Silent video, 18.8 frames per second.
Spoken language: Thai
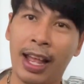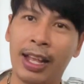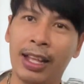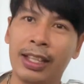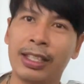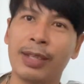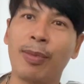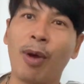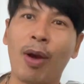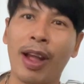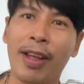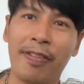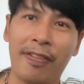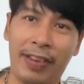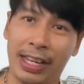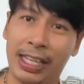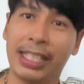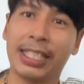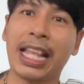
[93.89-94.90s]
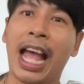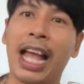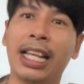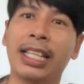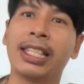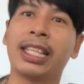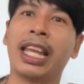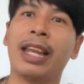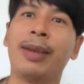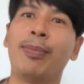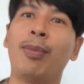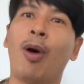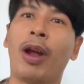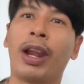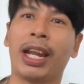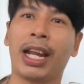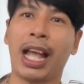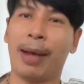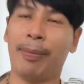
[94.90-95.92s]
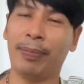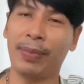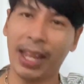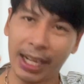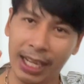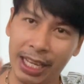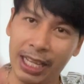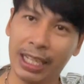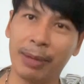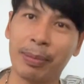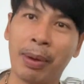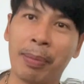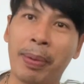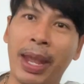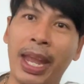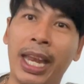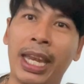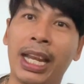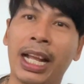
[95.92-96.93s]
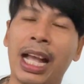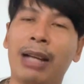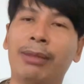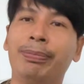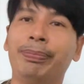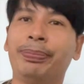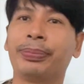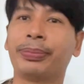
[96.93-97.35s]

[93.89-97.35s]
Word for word: จะบอกไงฟรีสไตล์สเก็ตบอร์ดนะครับ อันก็อีกหนึ่งประเภทนะครับ